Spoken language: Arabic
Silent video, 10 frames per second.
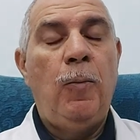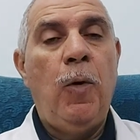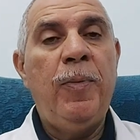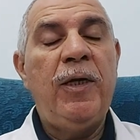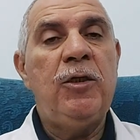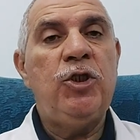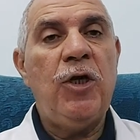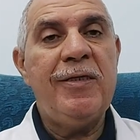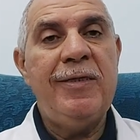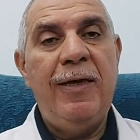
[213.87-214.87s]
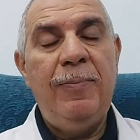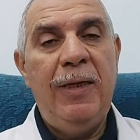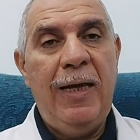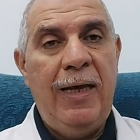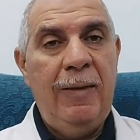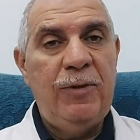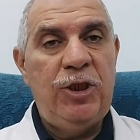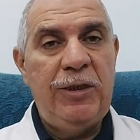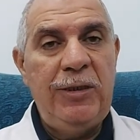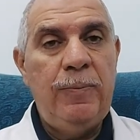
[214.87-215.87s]
ممكن الشخص ده من الألم
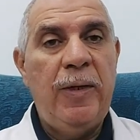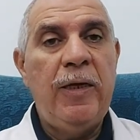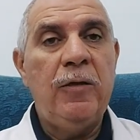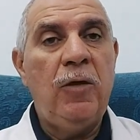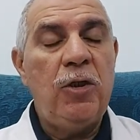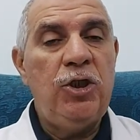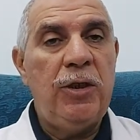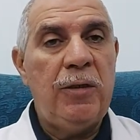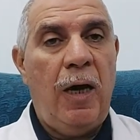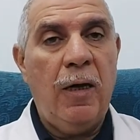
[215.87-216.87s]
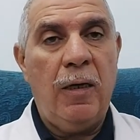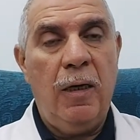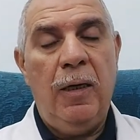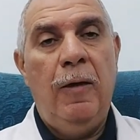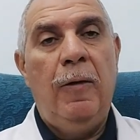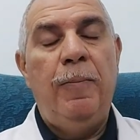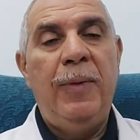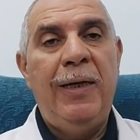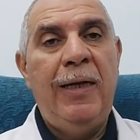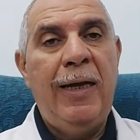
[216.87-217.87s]
الشديد ما يقدرش يتحرك
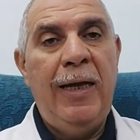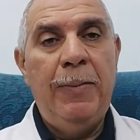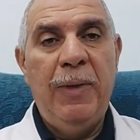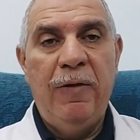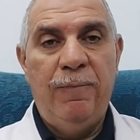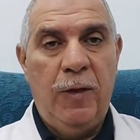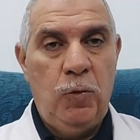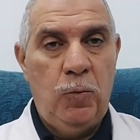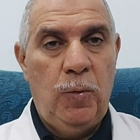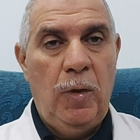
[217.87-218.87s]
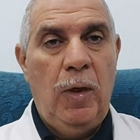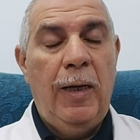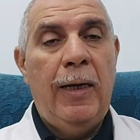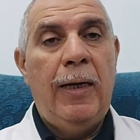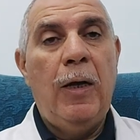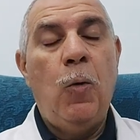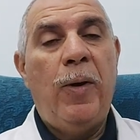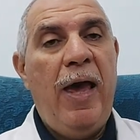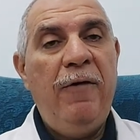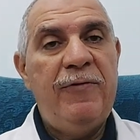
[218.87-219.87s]
من الألم اللي في بطنه
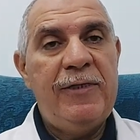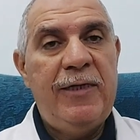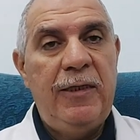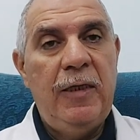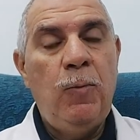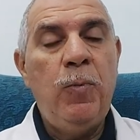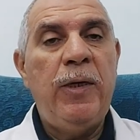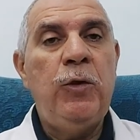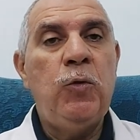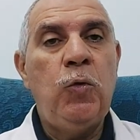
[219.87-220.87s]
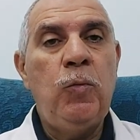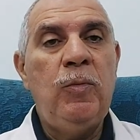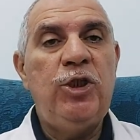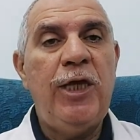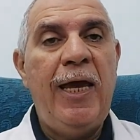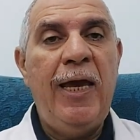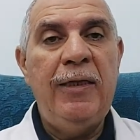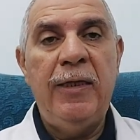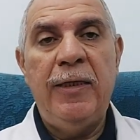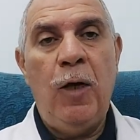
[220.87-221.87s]
لو جه في الصدر ممكن يكون مش
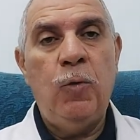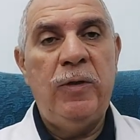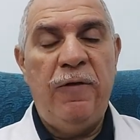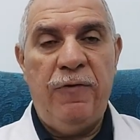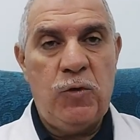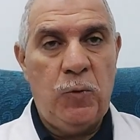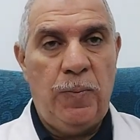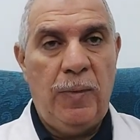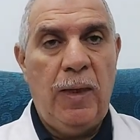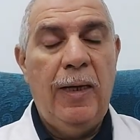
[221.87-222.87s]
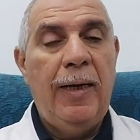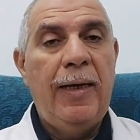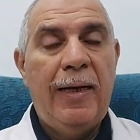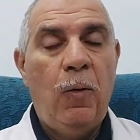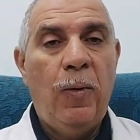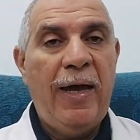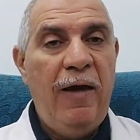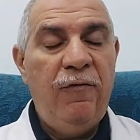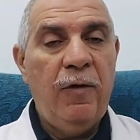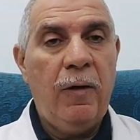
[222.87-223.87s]
قادر ياخد نفسه لو
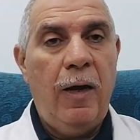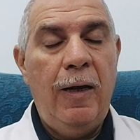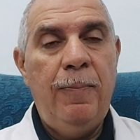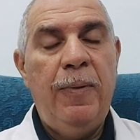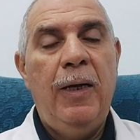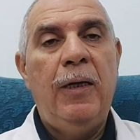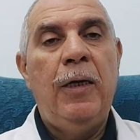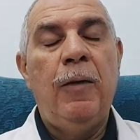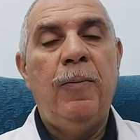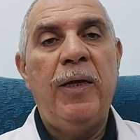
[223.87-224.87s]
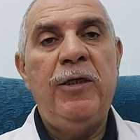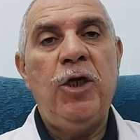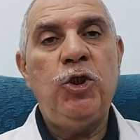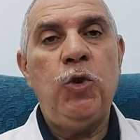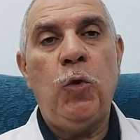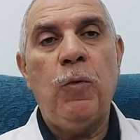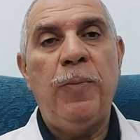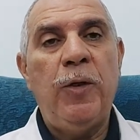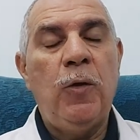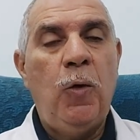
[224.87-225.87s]
جه في القلب المريض يشعر
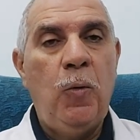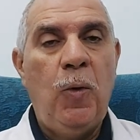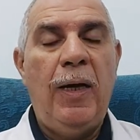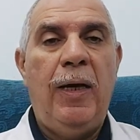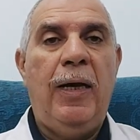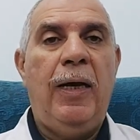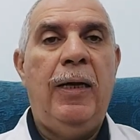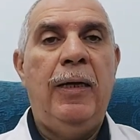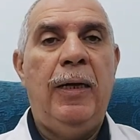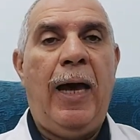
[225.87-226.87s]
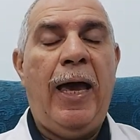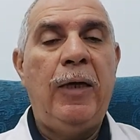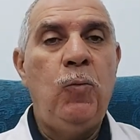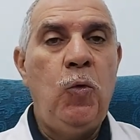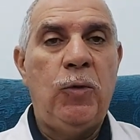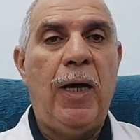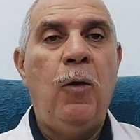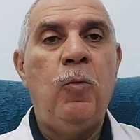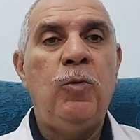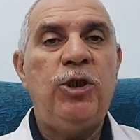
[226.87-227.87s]
بأن هو آه، هيموت
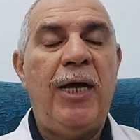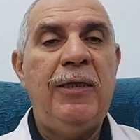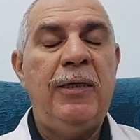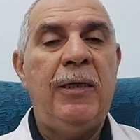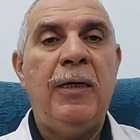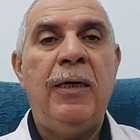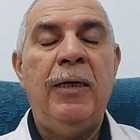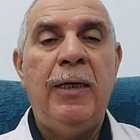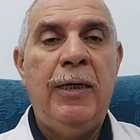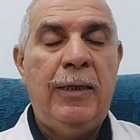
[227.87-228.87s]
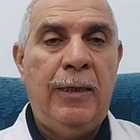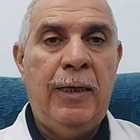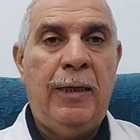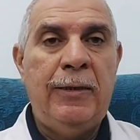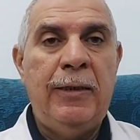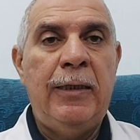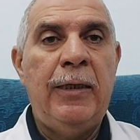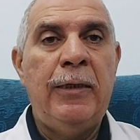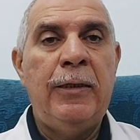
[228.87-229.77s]
أو مش قادر آه، يعني